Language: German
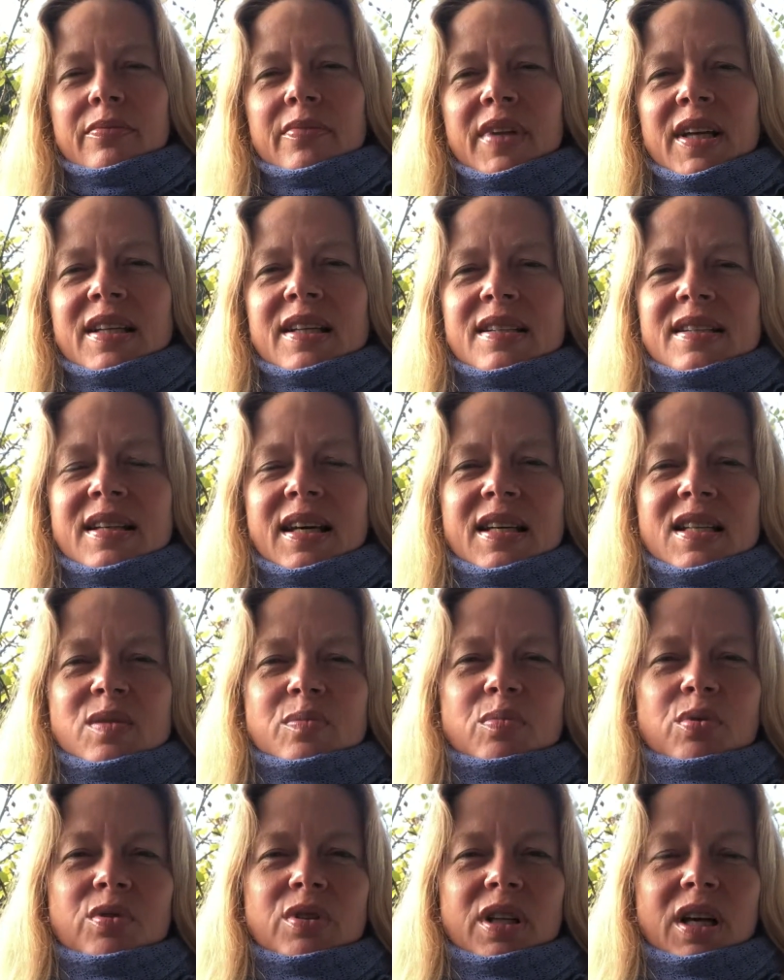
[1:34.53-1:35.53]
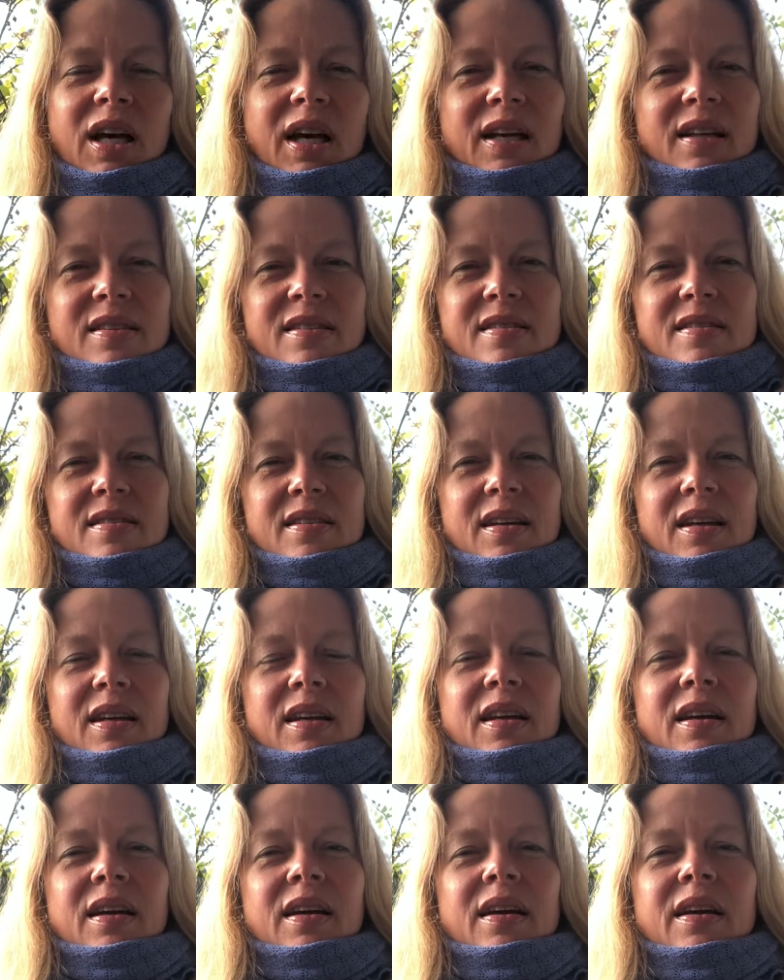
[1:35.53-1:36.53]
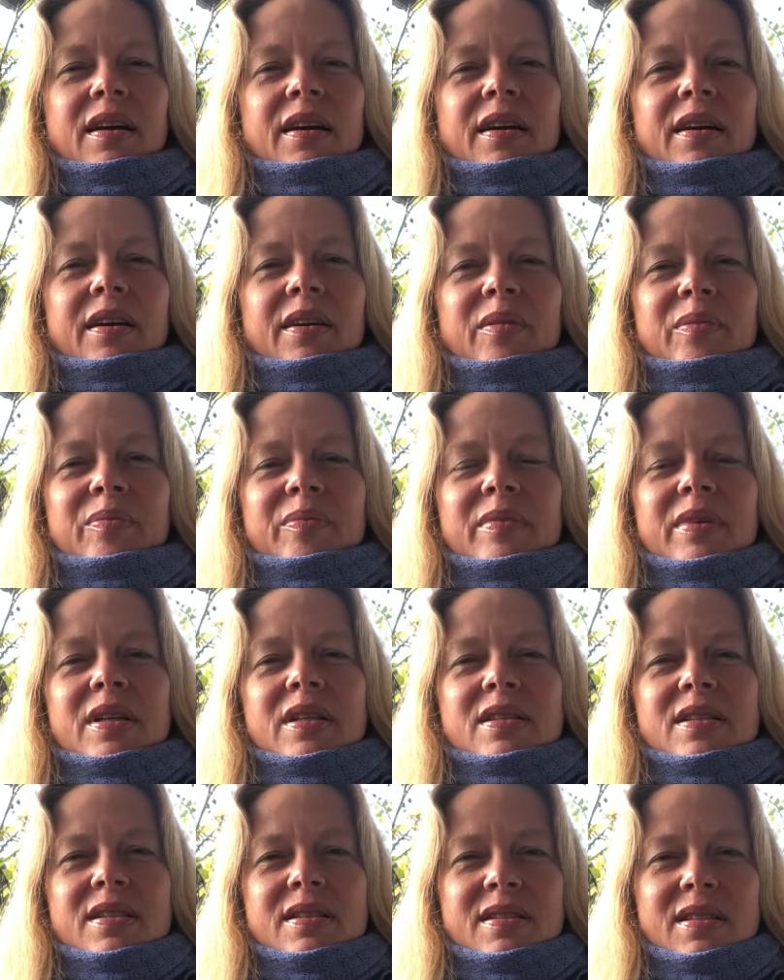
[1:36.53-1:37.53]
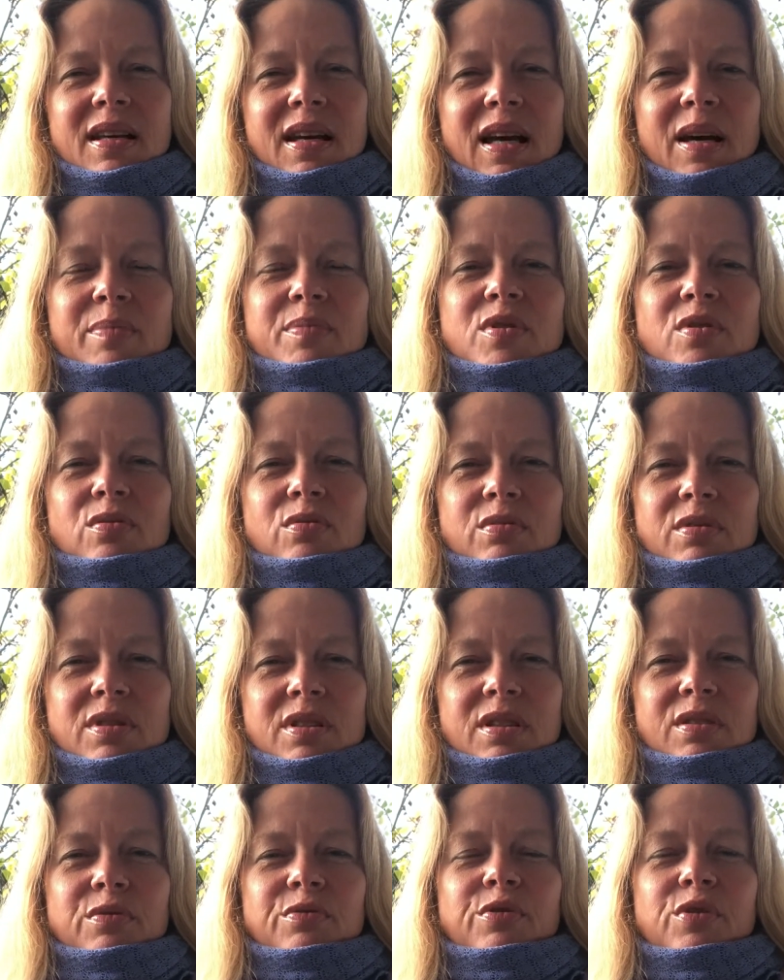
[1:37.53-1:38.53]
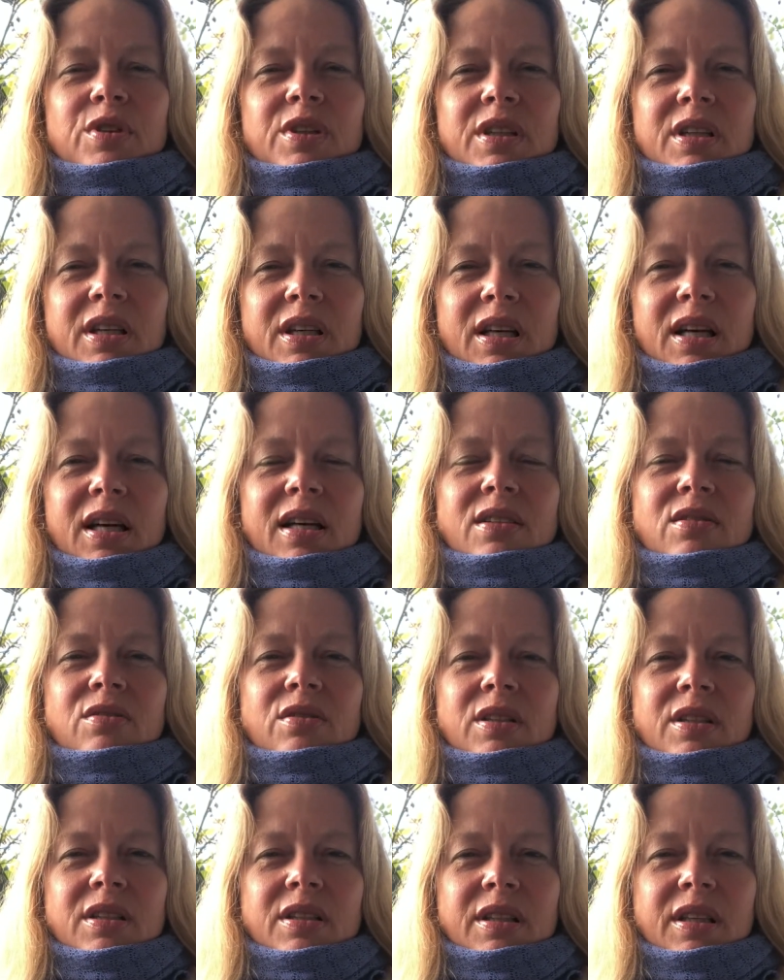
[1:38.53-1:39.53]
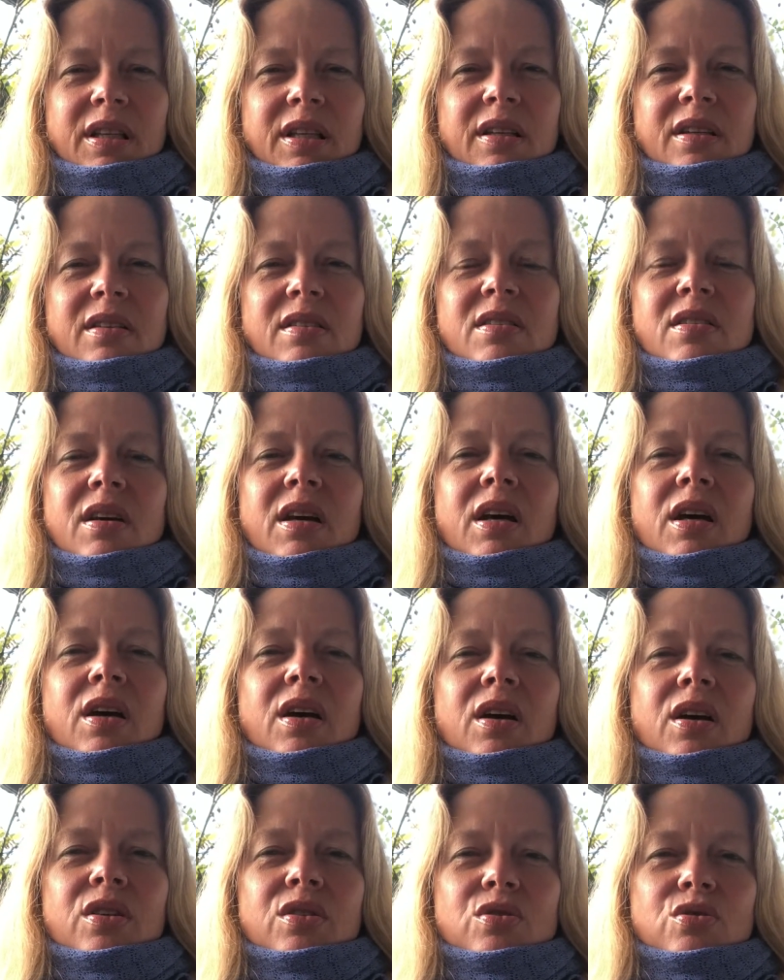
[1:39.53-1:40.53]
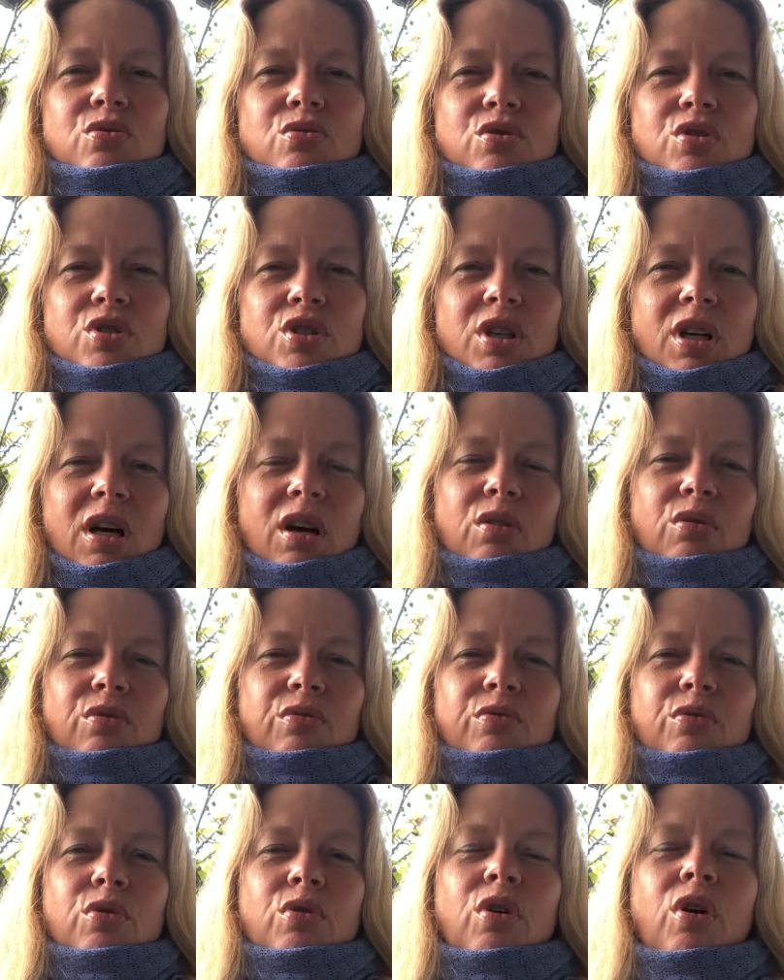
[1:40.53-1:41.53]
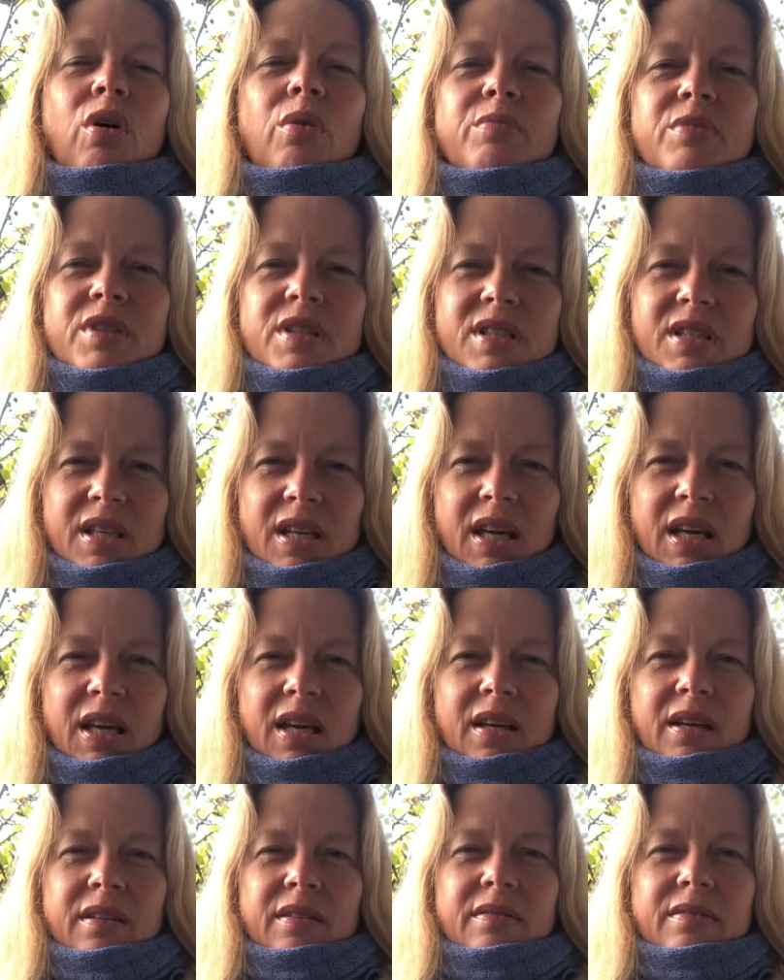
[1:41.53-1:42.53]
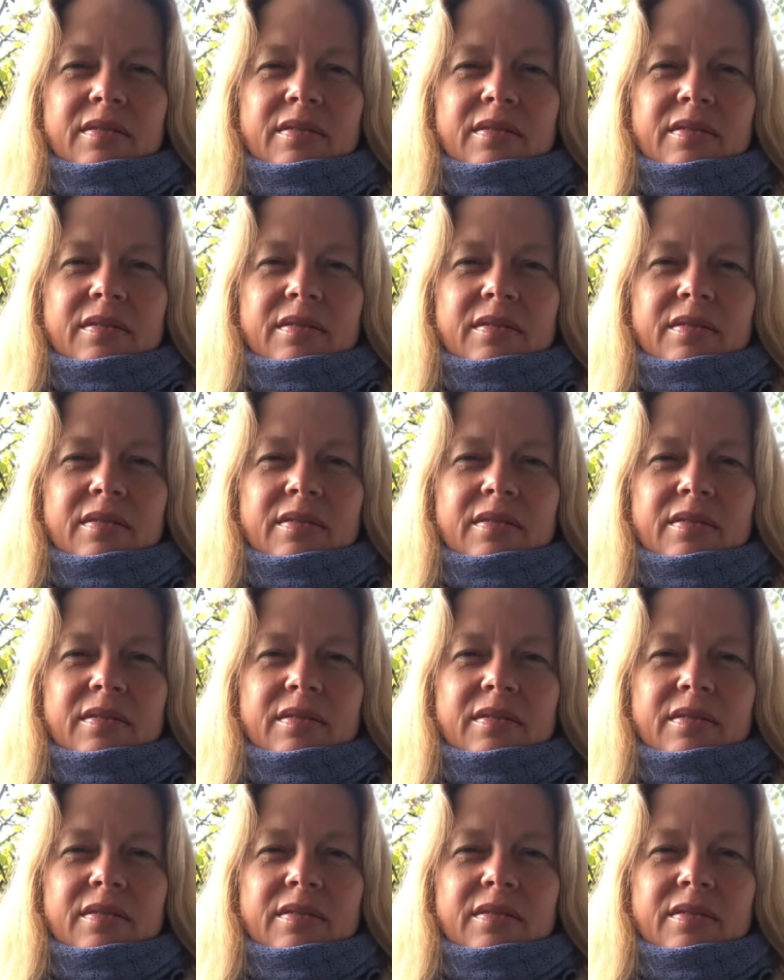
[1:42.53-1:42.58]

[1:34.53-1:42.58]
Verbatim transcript: das heißt Punkt 1, ähm, es ist absolut sinnvoll, ich rate euch dringend zu schauen, wo kommt es her.